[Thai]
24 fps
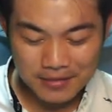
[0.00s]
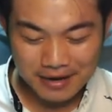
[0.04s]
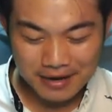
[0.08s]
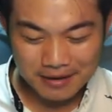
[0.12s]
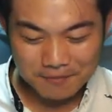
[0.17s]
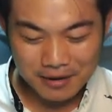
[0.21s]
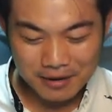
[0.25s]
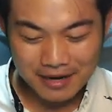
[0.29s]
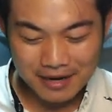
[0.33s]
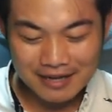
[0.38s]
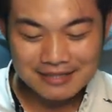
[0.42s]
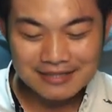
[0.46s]
เป็
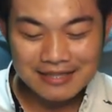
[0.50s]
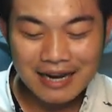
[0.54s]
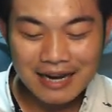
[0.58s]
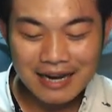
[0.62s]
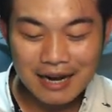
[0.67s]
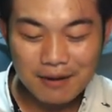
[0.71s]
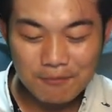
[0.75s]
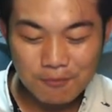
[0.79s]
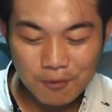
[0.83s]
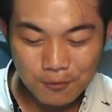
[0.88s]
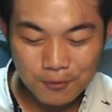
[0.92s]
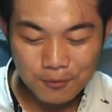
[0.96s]
นกำลังใจให้กั
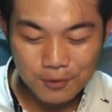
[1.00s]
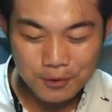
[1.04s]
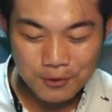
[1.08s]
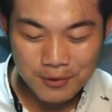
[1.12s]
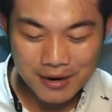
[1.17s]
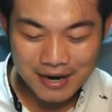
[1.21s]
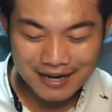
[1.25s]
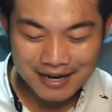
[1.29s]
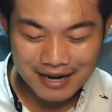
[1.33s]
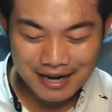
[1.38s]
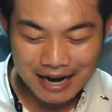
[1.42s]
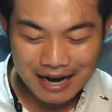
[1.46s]
บผมด้วย
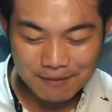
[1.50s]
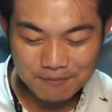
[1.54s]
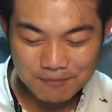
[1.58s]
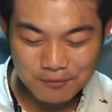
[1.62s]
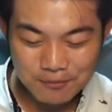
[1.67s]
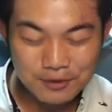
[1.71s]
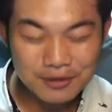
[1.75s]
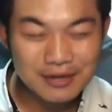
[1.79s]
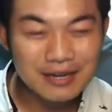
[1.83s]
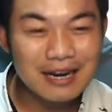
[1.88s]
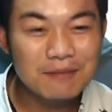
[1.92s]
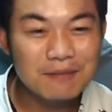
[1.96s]
นะครับผู้
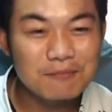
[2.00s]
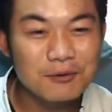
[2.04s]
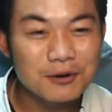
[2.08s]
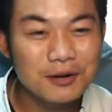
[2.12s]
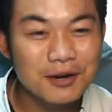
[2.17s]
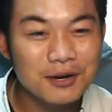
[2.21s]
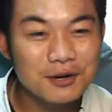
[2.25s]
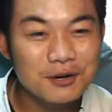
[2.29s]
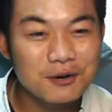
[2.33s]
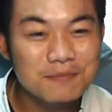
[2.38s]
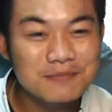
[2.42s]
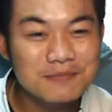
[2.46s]
ได้รับผลก
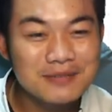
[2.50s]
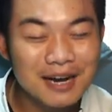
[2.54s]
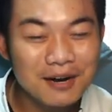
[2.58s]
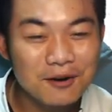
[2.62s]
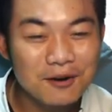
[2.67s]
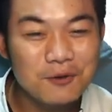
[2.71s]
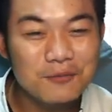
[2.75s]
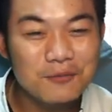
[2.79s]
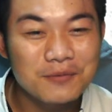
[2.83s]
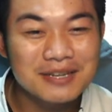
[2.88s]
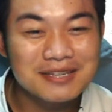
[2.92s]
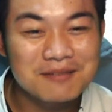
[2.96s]
ระทบจากโค
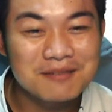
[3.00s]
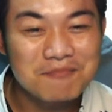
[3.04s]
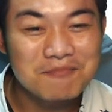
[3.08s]
วิด